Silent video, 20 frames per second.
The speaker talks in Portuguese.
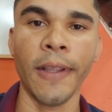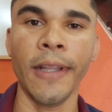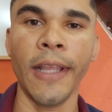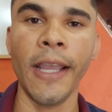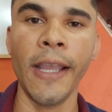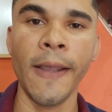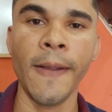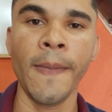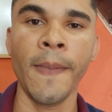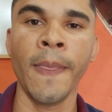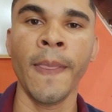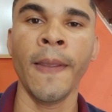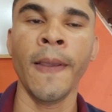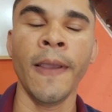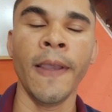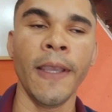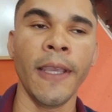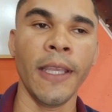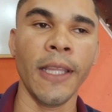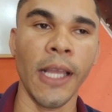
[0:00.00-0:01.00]
né?
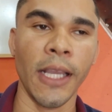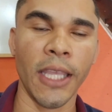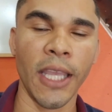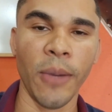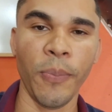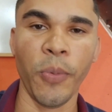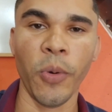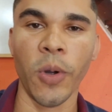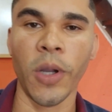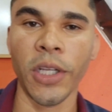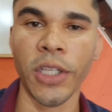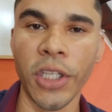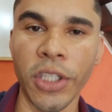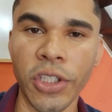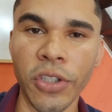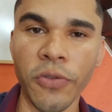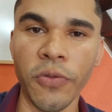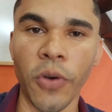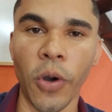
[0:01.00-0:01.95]
e daqui a pouco a gente